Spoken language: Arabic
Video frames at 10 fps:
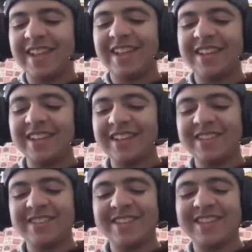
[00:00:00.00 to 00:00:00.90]
اي
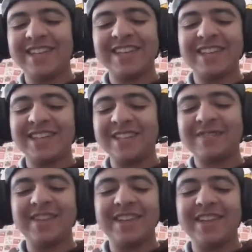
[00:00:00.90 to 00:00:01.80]
كسبان اي
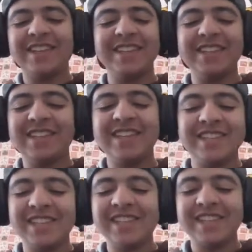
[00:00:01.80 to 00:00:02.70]
كسبان اي
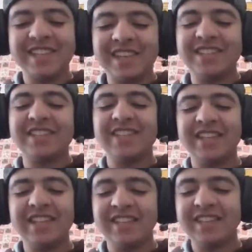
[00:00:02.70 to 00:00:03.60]
زي
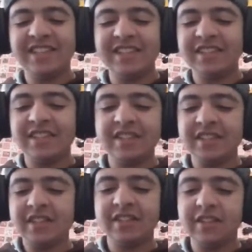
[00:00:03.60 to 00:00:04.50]
كتجري
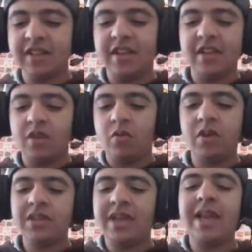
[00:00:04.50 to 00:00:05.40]
زي كتجري
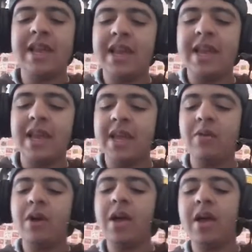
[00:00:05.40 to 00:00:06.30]
وتحلي
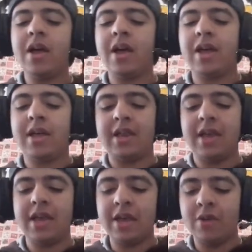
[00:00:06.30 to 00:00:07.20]

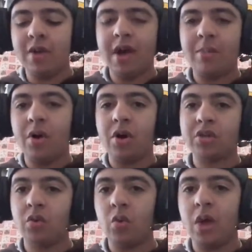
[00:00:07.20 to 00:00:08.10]
وحلي
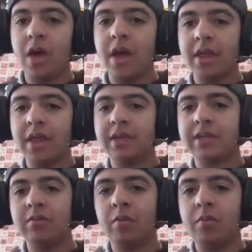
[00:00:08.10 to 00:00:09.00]
وبوكس هو هذا
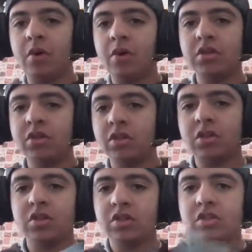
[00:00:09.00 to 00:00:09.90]
بوكس
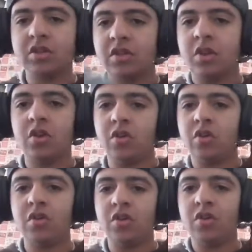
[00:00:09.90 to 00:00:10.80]
حل
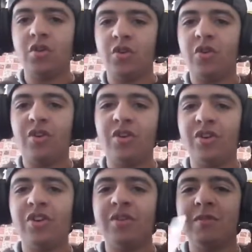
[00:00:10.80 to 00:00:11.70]

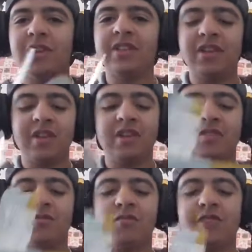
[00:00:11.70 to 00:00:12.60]
او بلاش لا
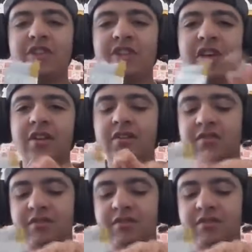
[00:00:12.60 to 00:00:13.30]
مفاجأة